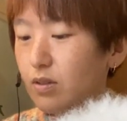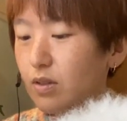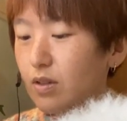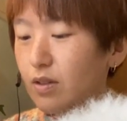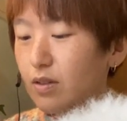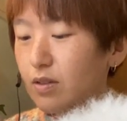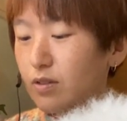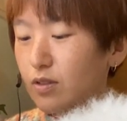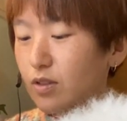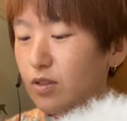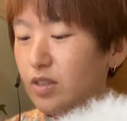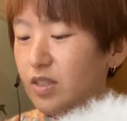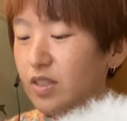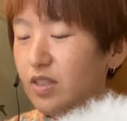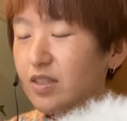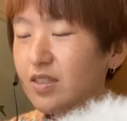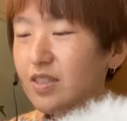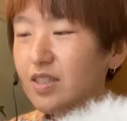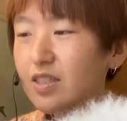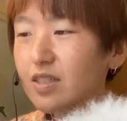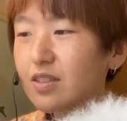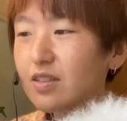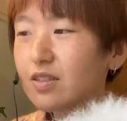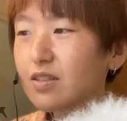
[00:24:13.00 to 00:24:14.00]
なんか消え
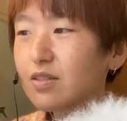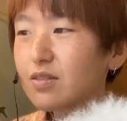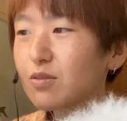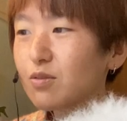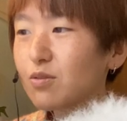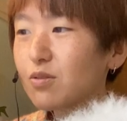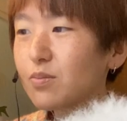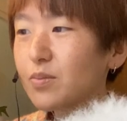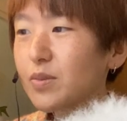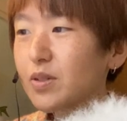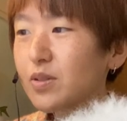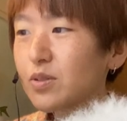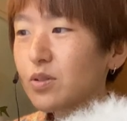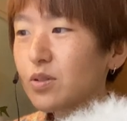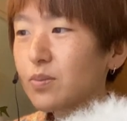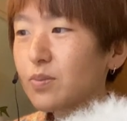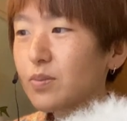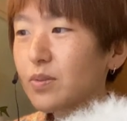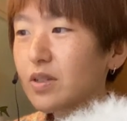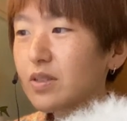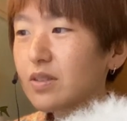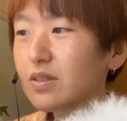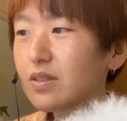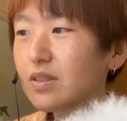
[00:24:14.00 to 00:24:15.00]
ちゃってるコメント
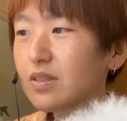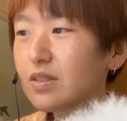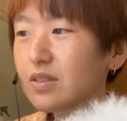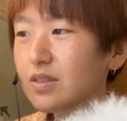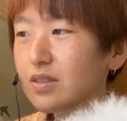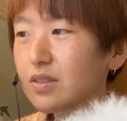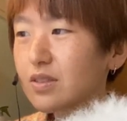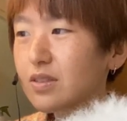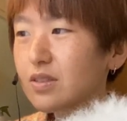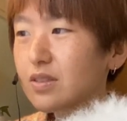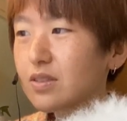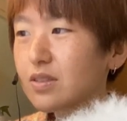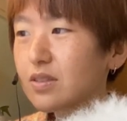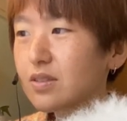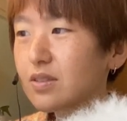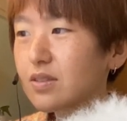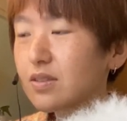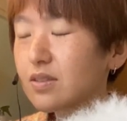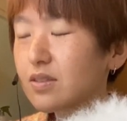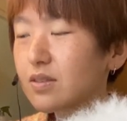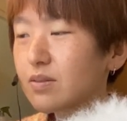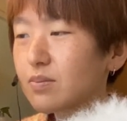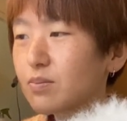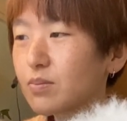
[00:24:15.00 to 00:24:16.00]
もあったし、
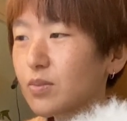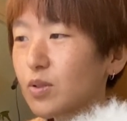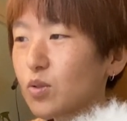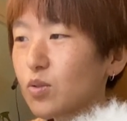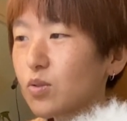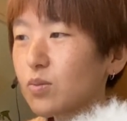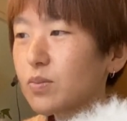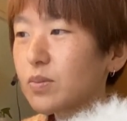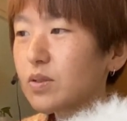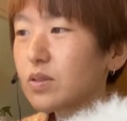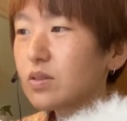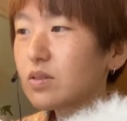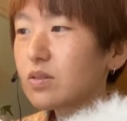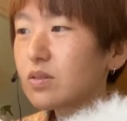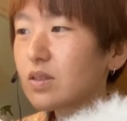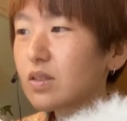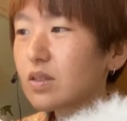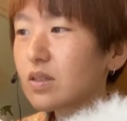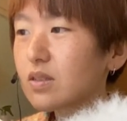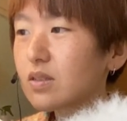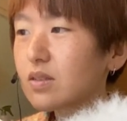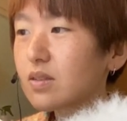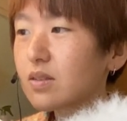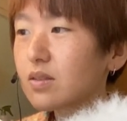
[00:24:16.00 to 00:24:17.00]
まあ、コメントで
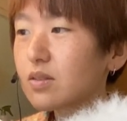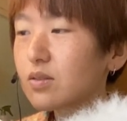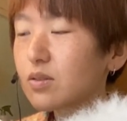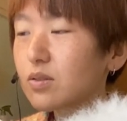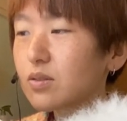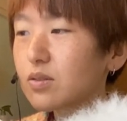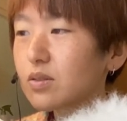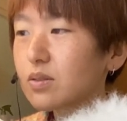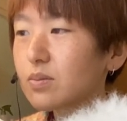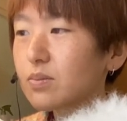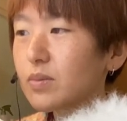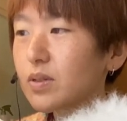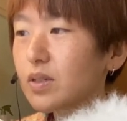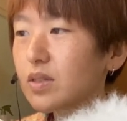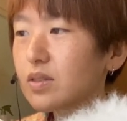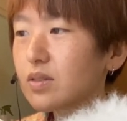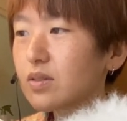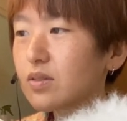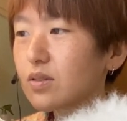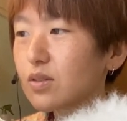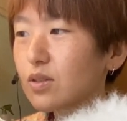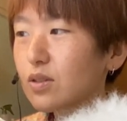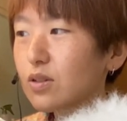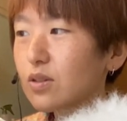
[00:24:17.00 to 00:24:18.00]
きないっていうのもあっ
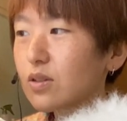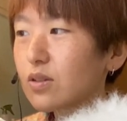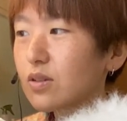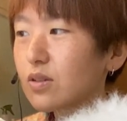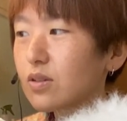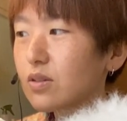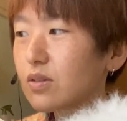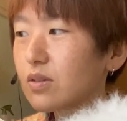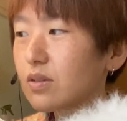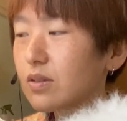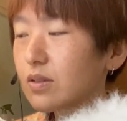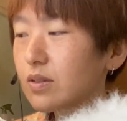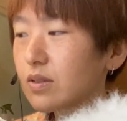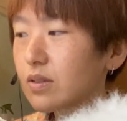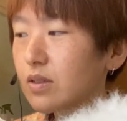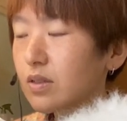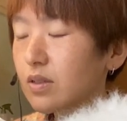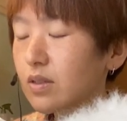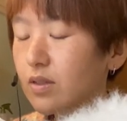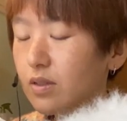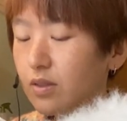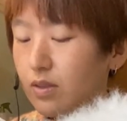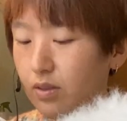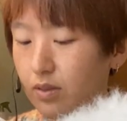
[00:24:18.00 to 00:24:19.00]
て
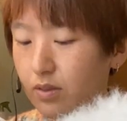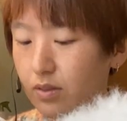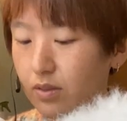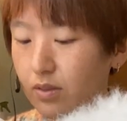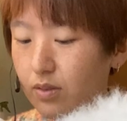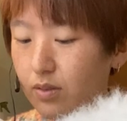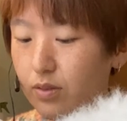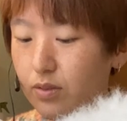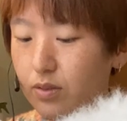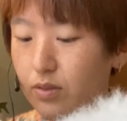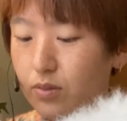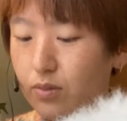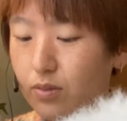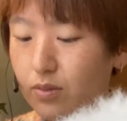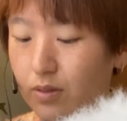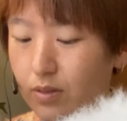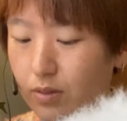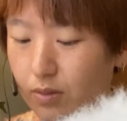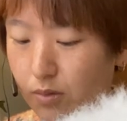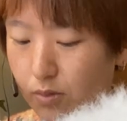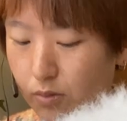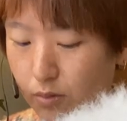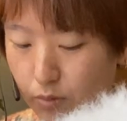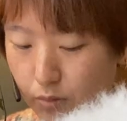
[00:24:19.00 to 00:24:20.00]
なんかすごいい
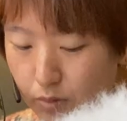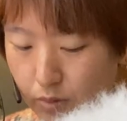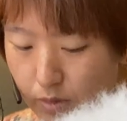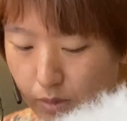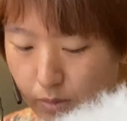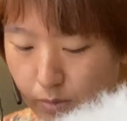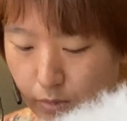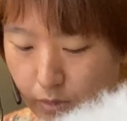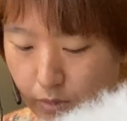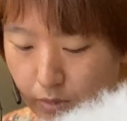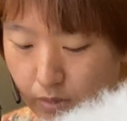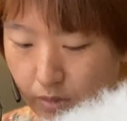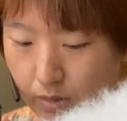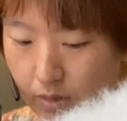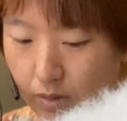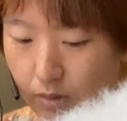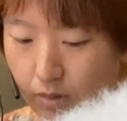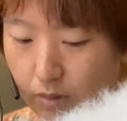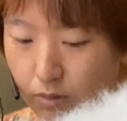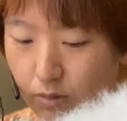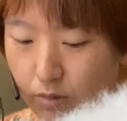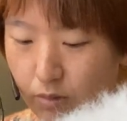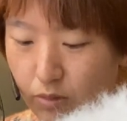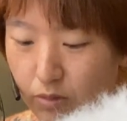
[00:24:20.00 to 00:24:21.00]
ろいろトラブルが
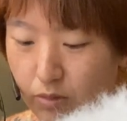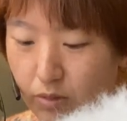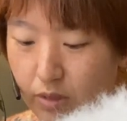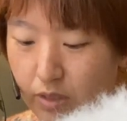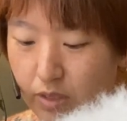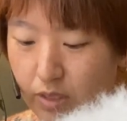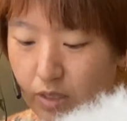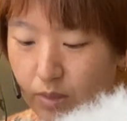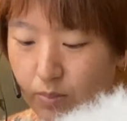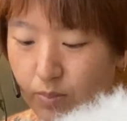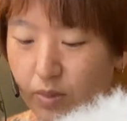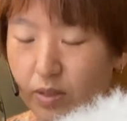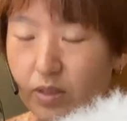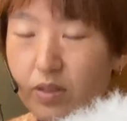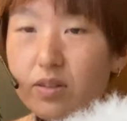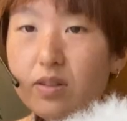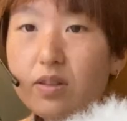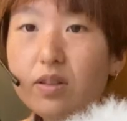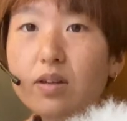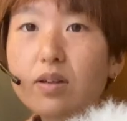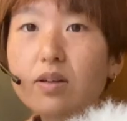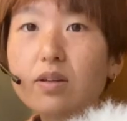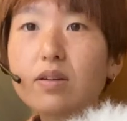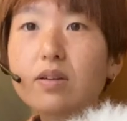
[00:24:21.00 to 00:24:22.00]
起こってしまっ
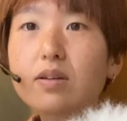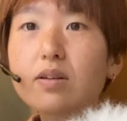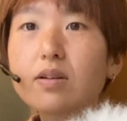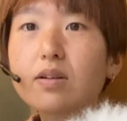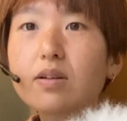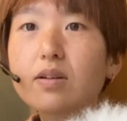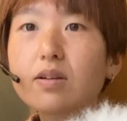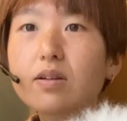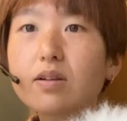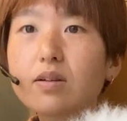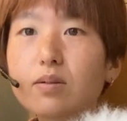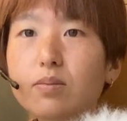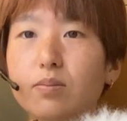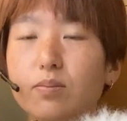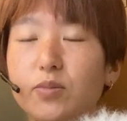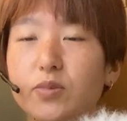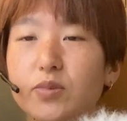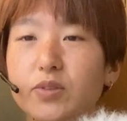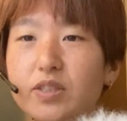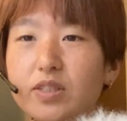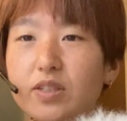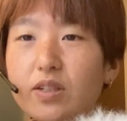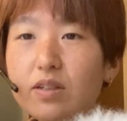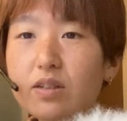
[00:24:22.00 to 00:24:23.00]
て
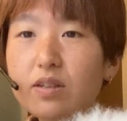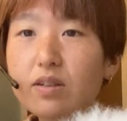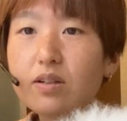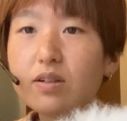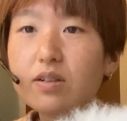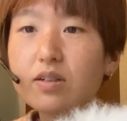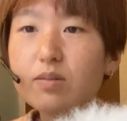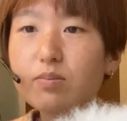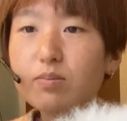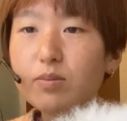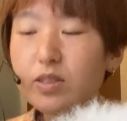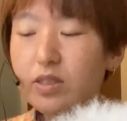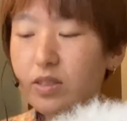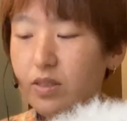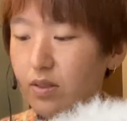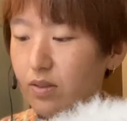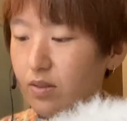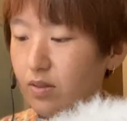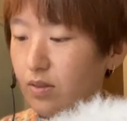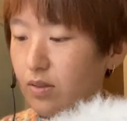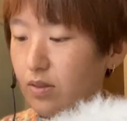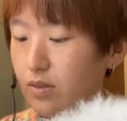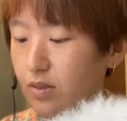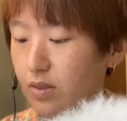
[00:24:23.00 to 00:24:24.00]
申し訳ありませ
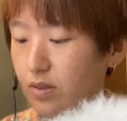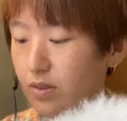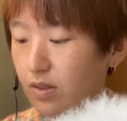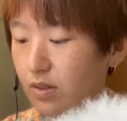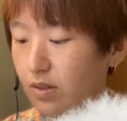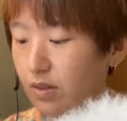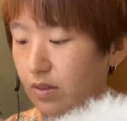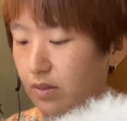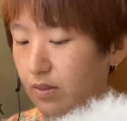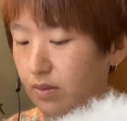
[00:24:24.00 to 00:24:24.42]
んでした